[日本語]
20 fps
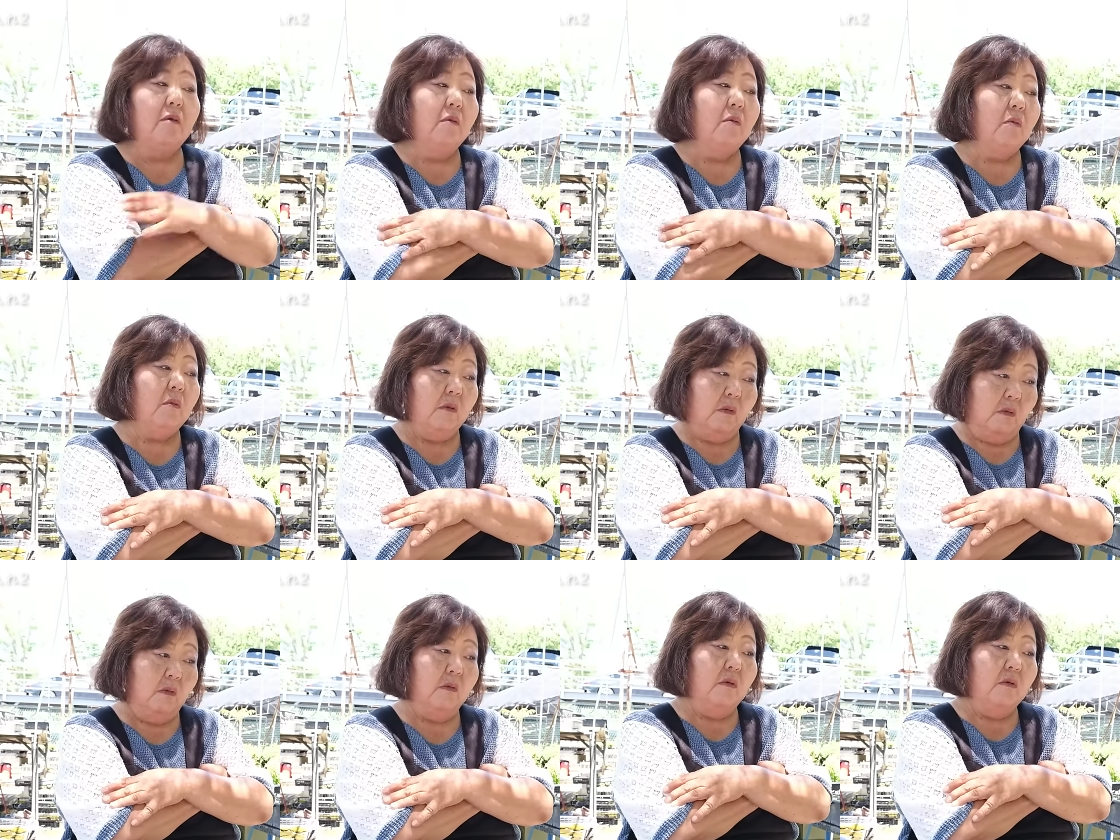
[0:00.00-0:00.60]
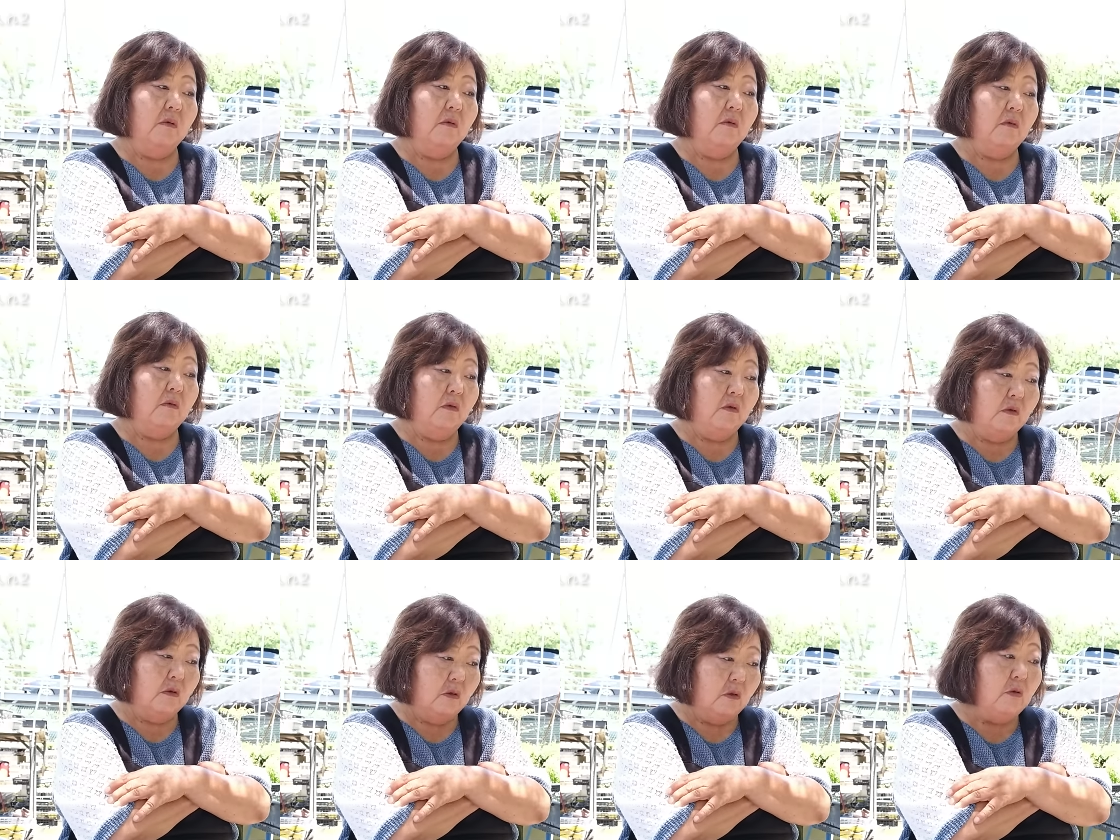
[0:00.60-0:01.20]
うん、
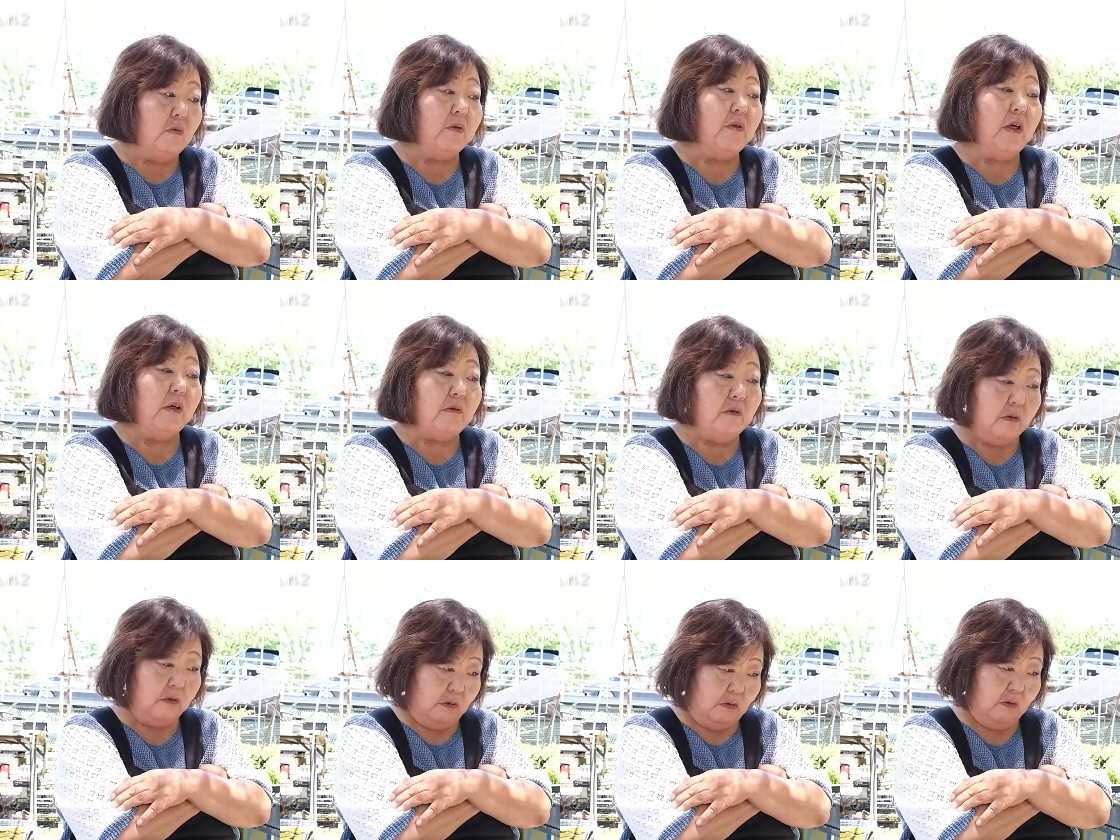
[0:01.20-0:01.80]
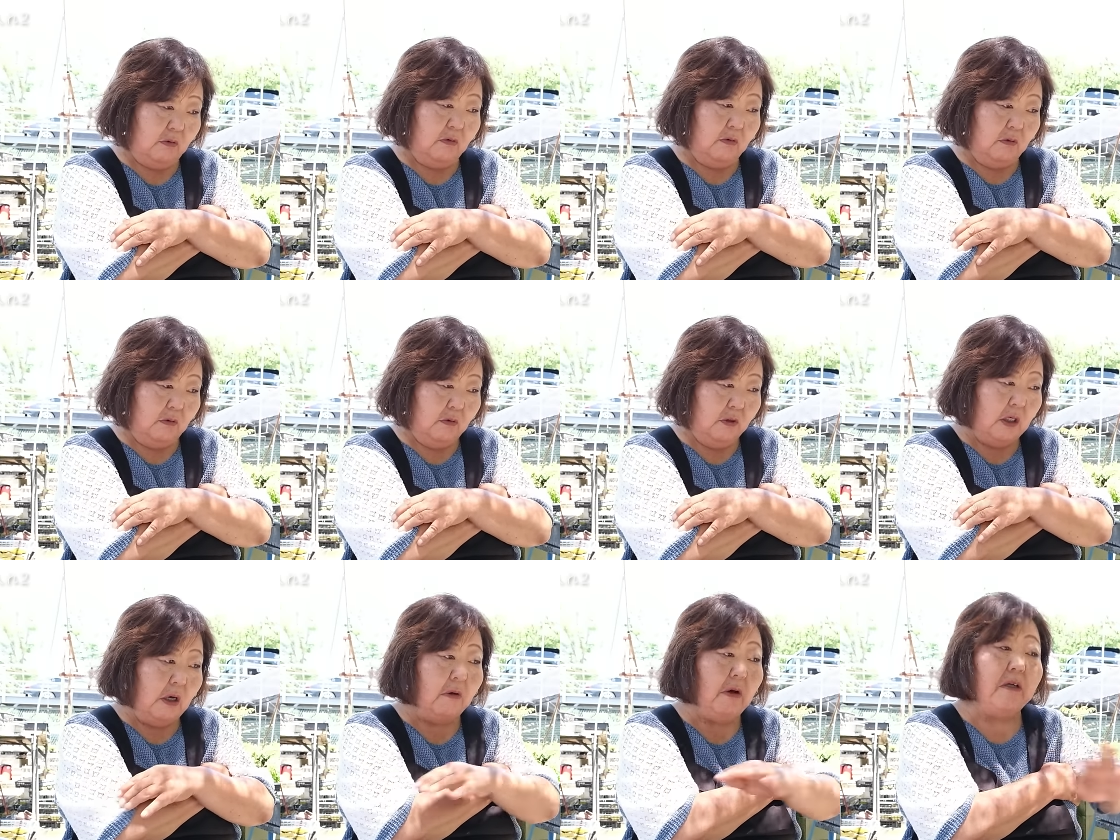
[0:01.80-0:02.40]
丈夫なんです。
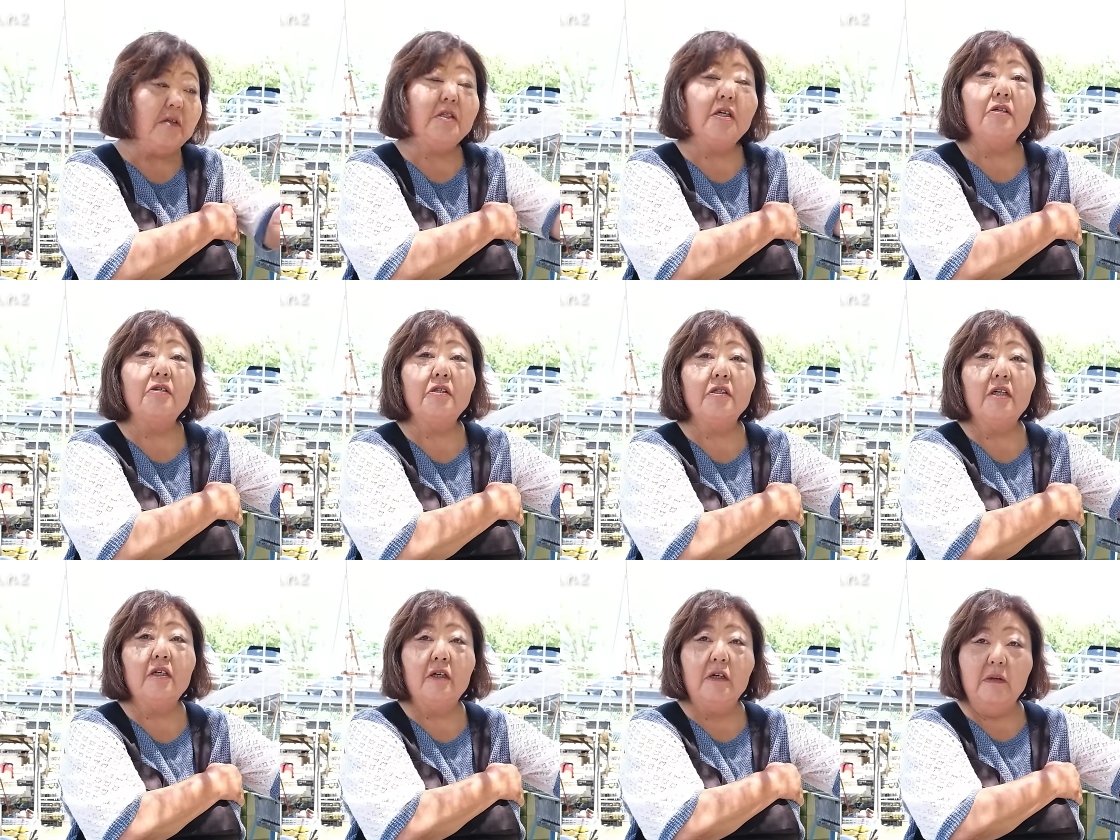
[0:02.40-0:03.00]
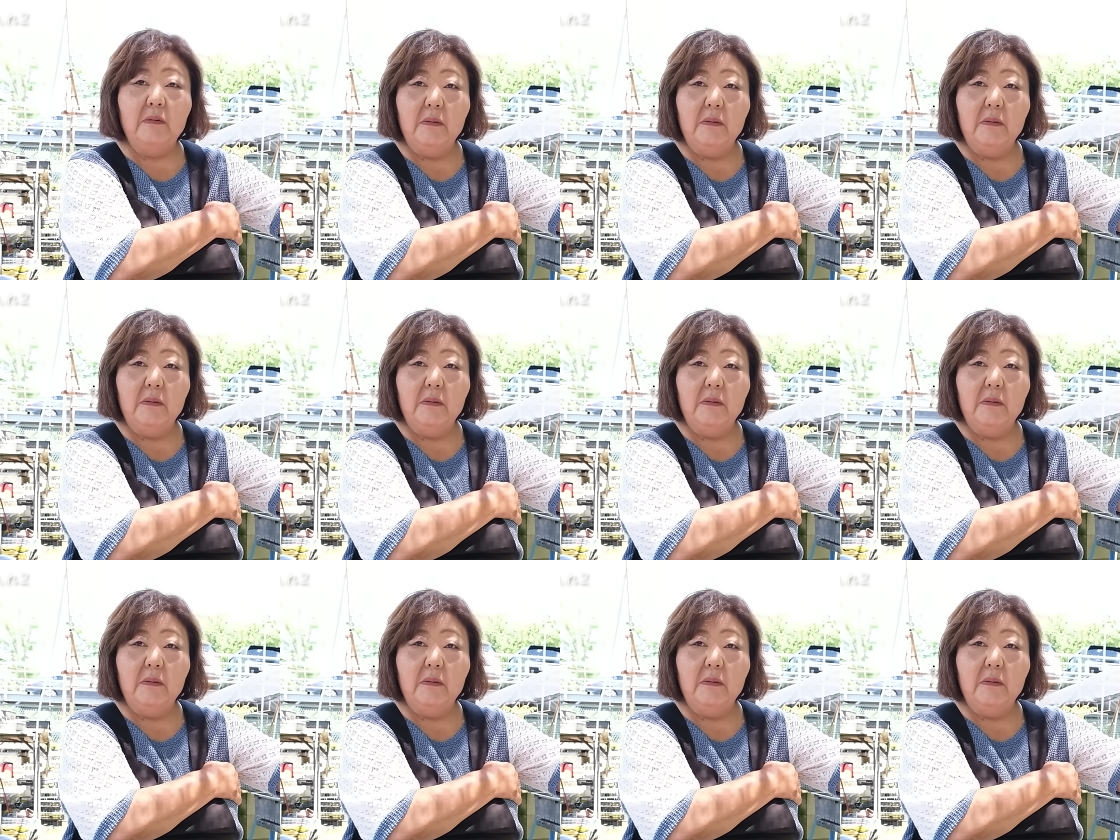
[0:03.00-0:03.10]
触りさえしなければ、